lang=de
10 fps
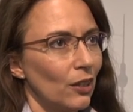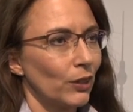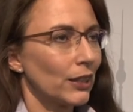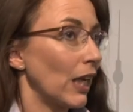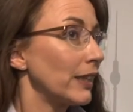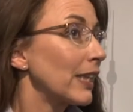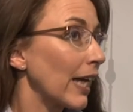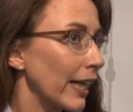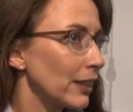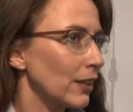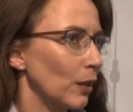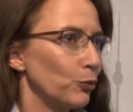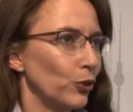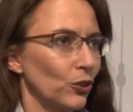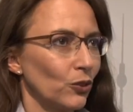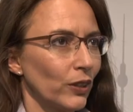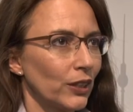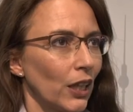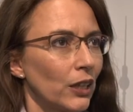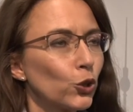was sie als gerecht empfinden,
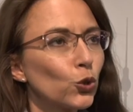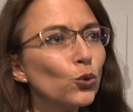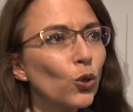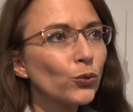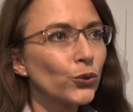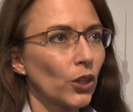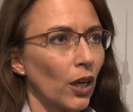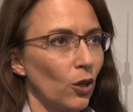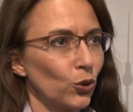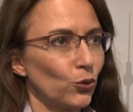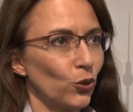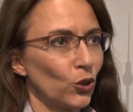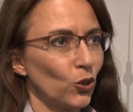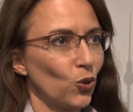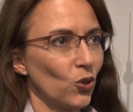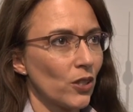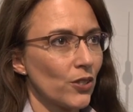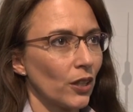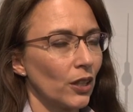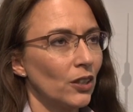was sie als Zukunftsherausforderungen
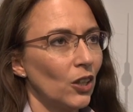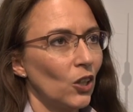sehen.